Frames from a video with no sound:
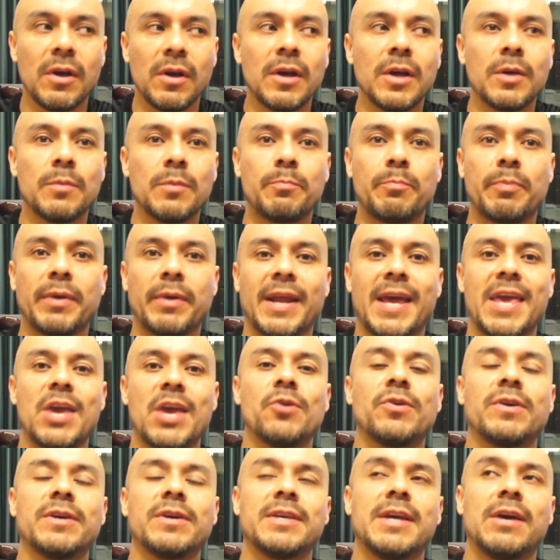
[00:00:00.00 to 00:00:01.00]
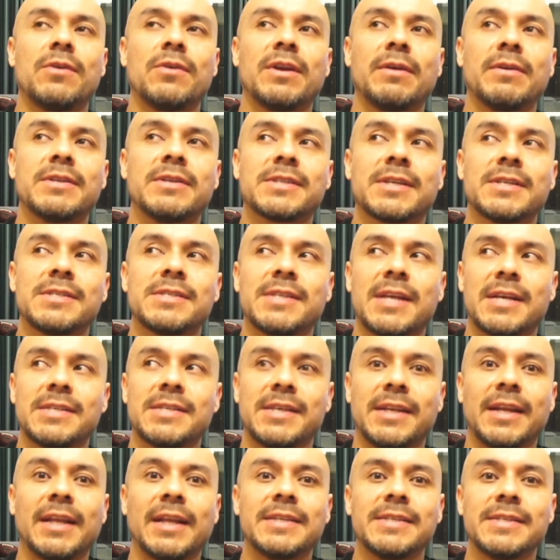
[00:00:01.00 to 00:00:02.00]
pero ya una vez que estás
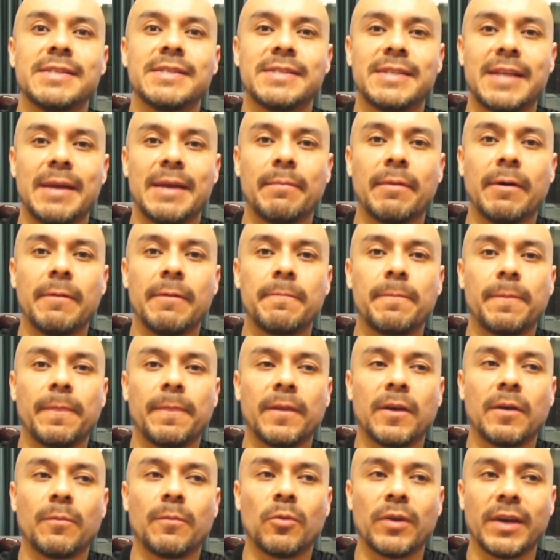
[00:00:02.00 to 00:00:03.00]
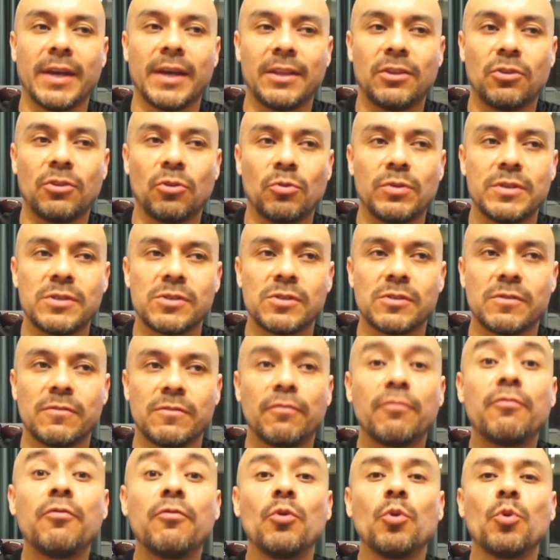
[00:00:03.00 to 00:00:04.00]
en el sistema, como que ya todo es,
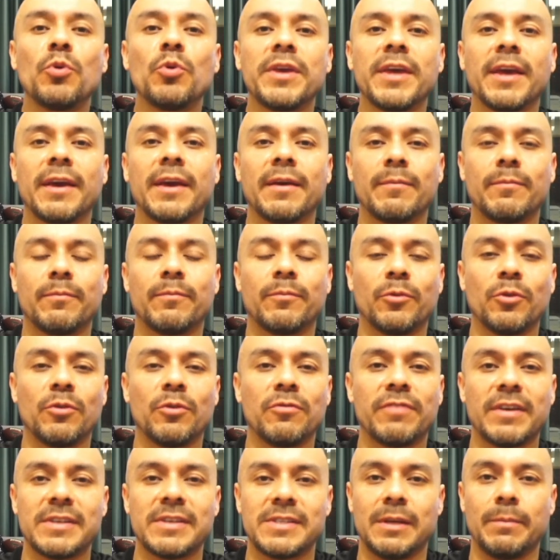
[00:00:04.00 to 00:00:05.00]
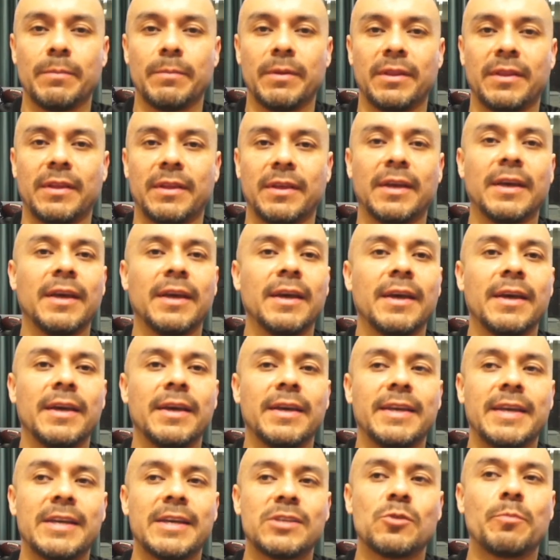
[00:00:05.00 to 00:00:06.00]
fluye muy fácilmente.
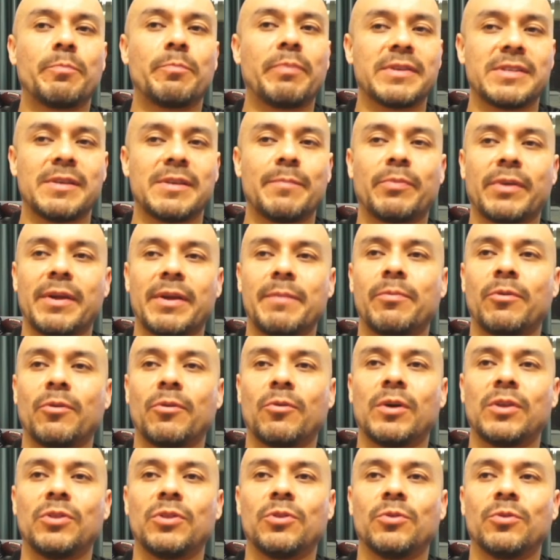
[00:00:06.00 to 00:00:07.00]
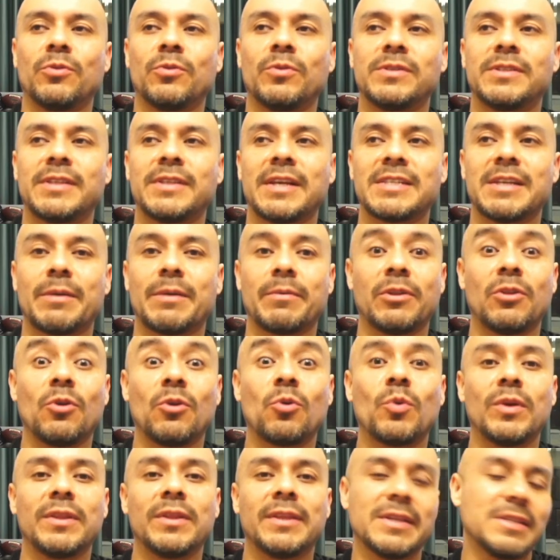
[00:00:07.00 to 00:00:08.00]
Y eso pasa, por ejemplo, cuando estás abriendo
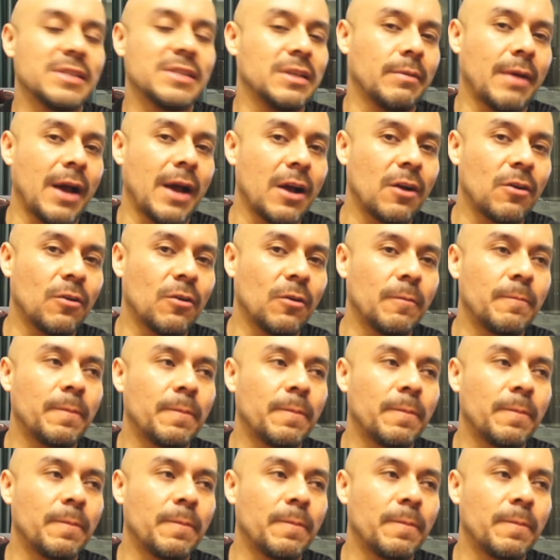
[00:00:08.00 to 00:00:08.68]
cuentas de banco